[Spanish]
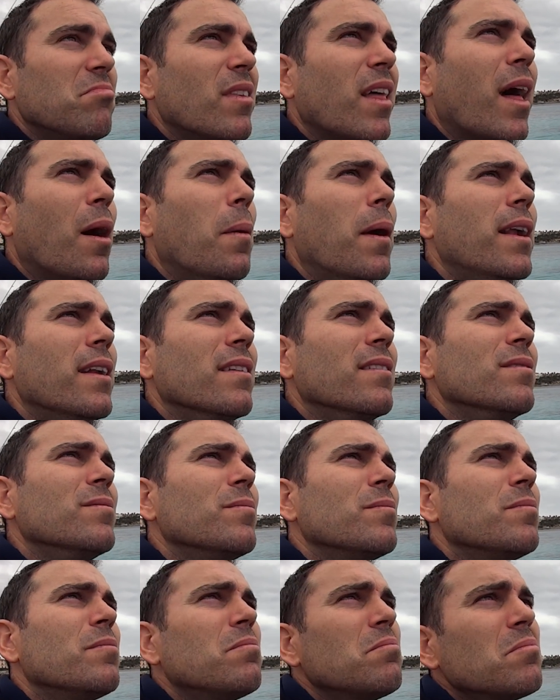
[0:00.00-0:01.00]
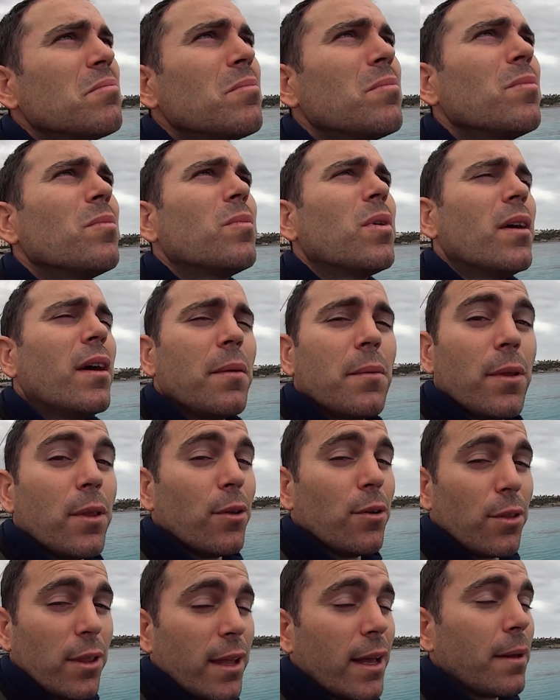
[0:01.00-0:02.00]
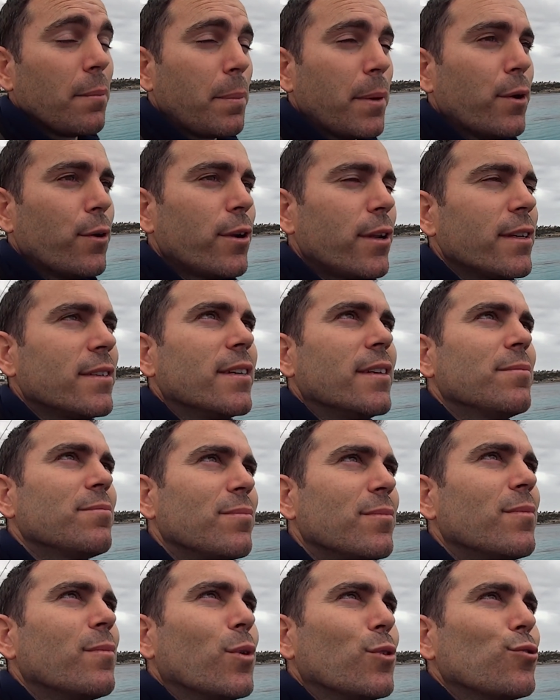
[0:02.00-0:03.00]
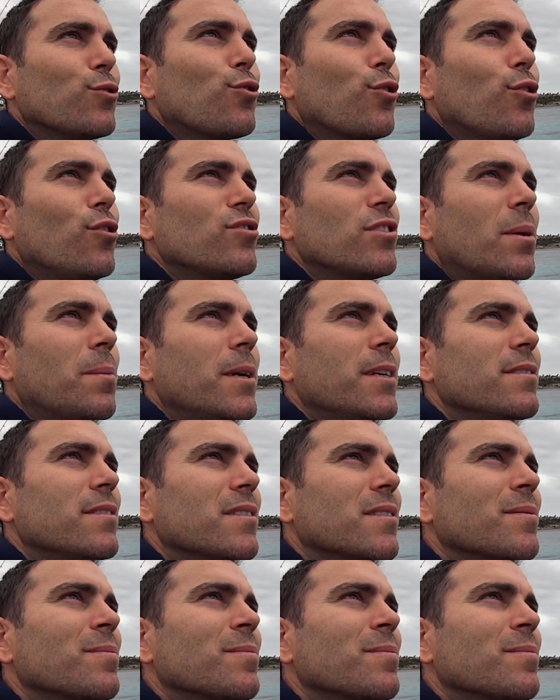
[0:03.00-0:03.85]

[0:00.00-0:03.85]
Nada ah, mal. Ha habido días peores, ¿eh? Vosotros lo sabéis.